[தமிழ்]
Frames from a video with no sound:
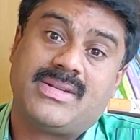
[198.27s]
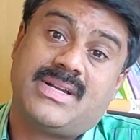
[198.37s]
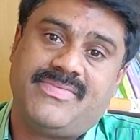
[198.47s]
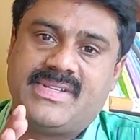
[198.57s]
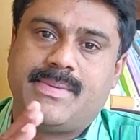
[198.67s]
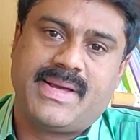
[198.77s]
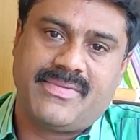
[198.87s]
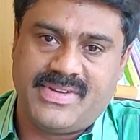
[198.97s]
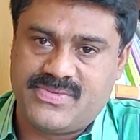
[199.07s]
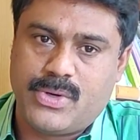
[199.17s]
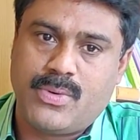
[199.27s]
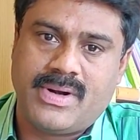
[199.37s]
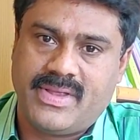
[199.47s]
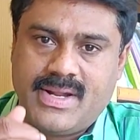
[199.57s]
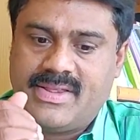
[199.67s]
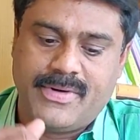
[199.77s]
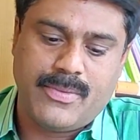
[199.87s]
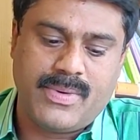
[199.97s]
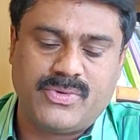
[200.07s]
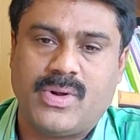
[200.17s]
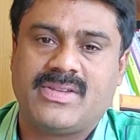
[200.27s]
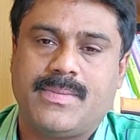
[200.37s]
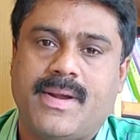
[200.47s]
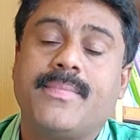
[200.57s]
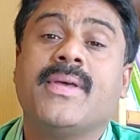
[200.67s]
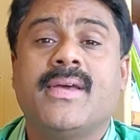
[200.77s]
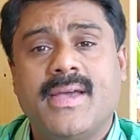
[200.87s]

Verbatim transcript: ஹாஸ்டல் ஃபீஸ் அப்படிங்கிற ஃபீஸ் வருங்கிறது நான் அந்த வீடியோ மூலம் சொல்ல ஆசைப்பட்றேன்